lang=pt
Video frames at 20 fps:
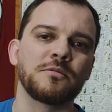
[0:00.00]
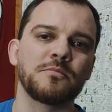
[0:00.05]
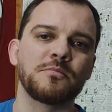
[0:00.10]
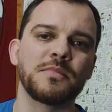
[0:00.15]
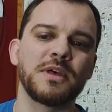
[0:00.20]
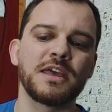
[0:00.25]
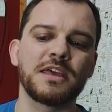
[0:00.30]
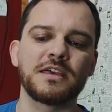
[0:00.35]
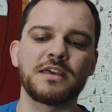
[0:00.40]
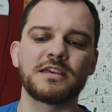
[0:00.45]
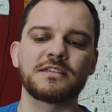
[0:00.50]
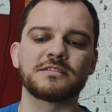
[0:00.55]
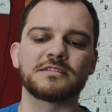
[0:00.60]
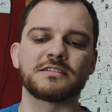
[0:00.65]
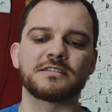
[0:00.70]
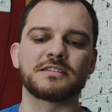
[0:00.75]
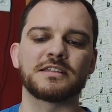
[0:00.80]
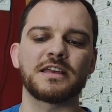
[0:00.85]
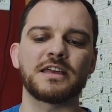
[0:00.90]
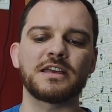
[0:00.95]
Bem
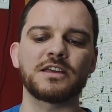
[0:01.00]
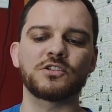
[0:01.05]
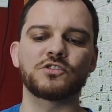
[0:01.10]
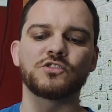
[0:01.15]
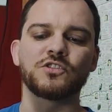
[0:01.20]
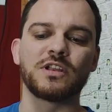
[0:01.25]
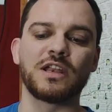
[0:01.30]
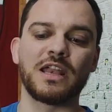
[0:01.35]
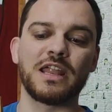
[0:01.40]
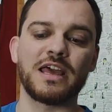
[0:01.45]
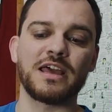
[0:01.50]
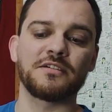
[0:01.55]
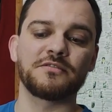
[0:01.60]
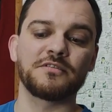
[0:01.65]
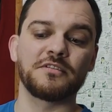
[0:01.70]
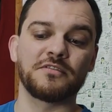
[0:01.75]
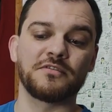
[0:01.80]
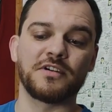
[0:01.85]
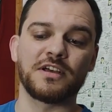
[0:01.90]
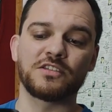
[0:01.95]
resistente,
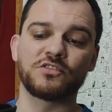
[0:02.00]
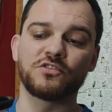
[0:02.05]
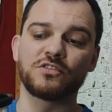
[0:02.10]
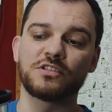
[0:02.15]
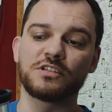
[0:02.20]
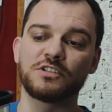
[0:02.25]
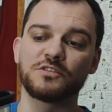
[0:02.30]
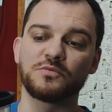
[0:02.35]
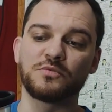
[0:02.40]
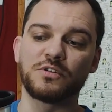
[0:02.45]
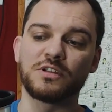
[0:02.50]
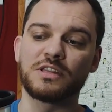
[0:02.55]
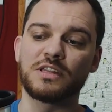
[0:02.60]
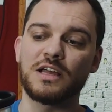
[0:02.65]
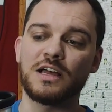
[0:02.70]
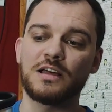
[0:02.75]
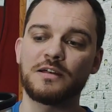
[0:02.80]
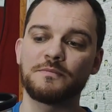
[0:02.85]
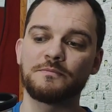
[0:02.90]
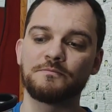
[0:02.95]
leve, fácil de
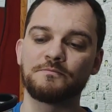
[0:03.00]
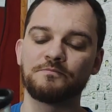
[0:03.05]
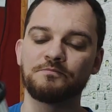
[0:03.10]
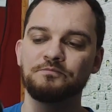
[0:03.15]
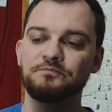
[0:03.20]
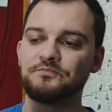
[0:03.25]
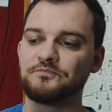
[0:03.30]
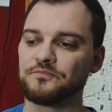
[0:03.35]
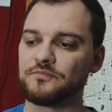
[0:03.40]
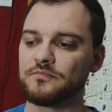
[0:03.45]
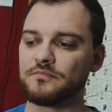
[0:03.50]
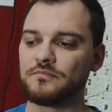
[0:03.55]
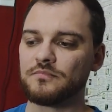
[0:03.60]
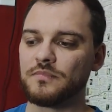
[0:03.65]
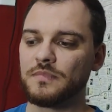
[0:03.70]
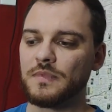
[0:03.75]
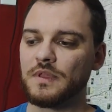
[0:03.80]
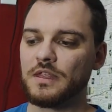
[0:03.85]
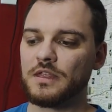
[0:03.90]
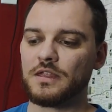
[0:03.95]
transportar.
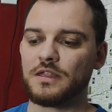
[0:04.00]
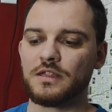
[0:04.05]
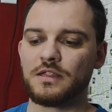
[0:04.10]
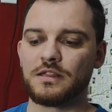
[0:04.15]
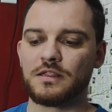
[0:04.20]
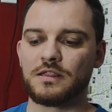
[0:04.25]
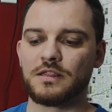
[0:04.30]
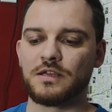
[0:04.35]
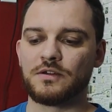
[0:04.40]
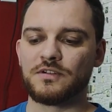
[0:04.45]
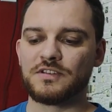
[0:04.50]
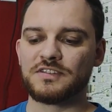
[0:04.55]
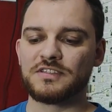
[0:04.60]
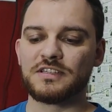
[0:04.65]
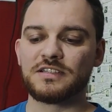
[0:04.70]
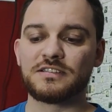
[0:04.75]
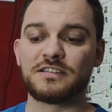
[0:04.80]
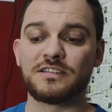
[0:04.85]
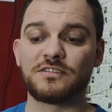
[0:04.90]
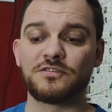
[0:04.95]
Então
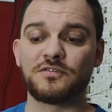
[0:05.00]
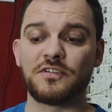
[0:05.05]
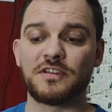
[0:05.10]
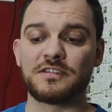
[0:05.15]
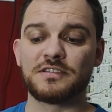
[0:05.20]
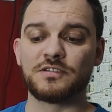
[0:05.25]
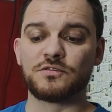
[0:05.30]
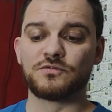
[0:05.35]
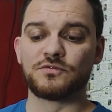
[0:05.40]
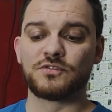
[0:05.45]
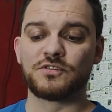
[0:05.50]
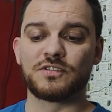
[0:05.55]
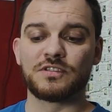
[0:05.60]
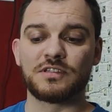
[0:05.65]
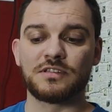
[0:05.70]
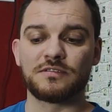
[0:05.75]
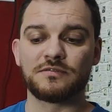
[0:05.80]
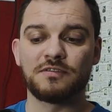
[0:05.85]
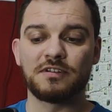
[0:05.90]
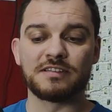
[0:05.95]
assim, antes da gente fazer, uns,
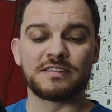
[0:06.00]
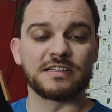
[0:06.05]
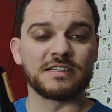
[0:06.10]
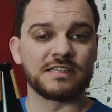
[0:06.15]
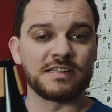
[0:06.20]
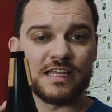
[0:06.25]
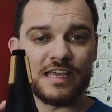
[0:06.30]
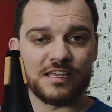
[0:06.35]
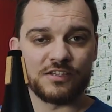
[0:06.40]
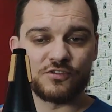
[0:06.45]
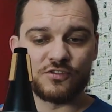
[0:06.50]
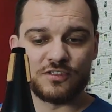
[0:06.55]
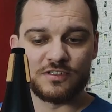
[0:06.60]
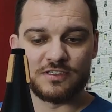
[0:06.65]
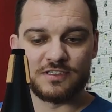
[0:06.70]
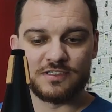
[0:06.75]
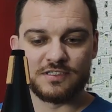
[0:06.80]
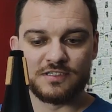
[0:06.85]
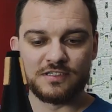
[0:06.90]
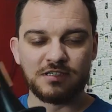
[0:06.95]
fazer
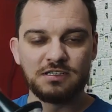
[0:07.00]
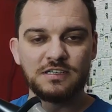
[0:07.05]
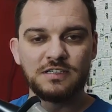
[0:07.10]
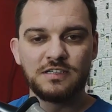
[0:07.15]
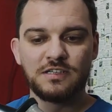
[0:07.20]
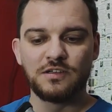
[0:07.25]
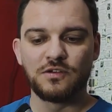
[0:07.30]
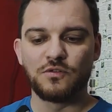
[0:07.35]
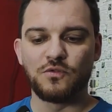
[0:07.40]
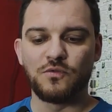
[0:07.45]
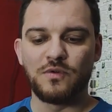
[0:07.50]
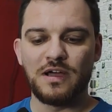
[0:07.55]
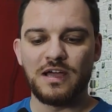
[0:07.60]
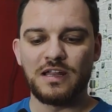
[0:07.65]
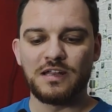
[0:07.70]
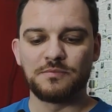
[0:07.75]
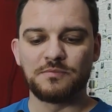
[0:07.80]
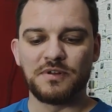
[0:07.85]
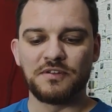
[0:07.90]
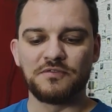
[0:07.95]
testes com
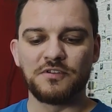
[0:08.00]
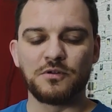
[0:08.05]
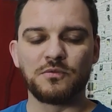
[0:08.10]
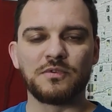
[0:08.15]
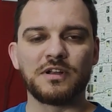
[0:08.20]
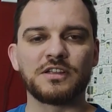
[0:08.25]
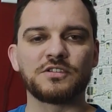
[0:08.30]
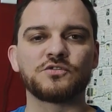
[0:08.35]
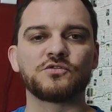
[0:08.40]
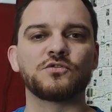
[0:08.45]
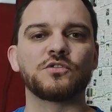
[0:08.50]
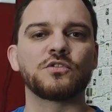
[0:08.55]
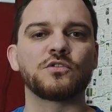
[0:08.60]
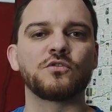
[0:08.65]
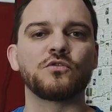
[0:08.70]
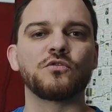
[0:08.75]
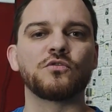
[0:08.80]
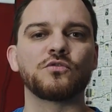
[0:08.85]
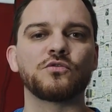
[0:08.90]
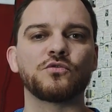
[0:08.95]
ela, para ver como ela soa
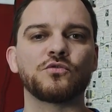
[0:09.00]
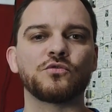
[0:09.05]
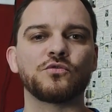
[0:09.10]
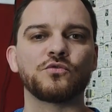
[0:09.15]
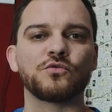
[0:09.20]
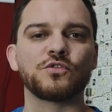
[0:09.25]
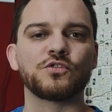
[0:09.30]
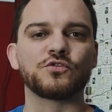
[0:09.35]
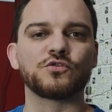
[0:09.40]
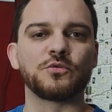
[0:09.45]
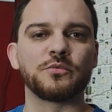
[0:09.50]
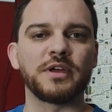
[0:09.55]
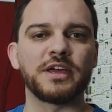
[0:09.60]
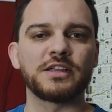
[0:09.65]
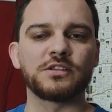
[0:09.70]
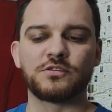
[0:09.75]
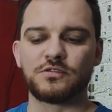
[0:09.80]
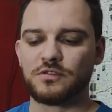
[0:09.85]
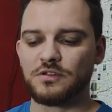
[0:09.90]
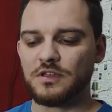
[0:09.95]
com, no, no
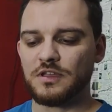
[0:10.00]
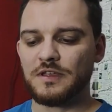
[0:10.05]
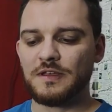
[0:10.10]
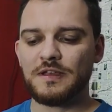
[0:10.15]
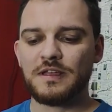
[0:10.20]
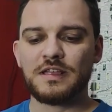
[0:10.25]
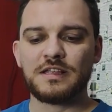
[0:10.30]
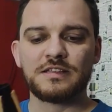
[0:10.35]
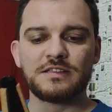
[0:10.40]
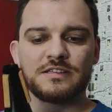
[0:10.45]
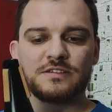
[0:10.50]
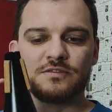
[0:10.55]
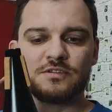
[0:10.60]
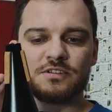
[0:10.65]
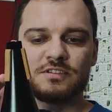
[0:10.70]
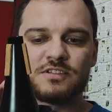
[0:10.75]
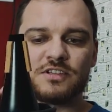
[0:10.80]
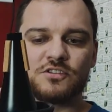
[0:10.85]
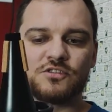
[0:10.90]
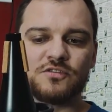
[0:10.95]
instrumento, se
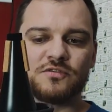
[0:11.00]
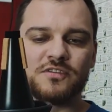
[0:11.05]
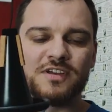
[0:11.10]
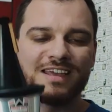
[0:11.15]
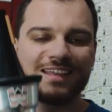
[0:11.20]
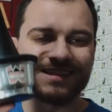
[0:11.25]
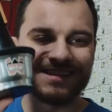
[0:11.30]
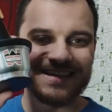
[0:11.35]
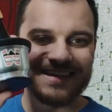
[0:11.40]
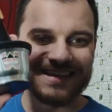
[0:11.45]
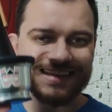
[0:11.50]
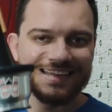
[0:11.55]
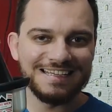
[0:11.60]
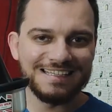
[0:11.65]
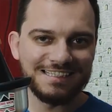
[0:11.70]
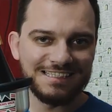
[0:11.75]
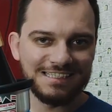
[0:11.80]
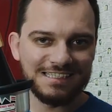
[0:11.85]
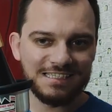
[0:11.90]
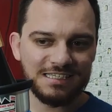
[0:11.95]
você tiver
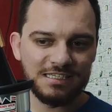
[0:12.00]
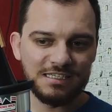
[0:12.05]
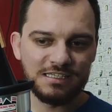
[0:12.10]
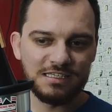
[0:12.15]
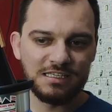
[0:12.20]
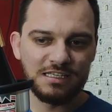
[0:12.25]
interesse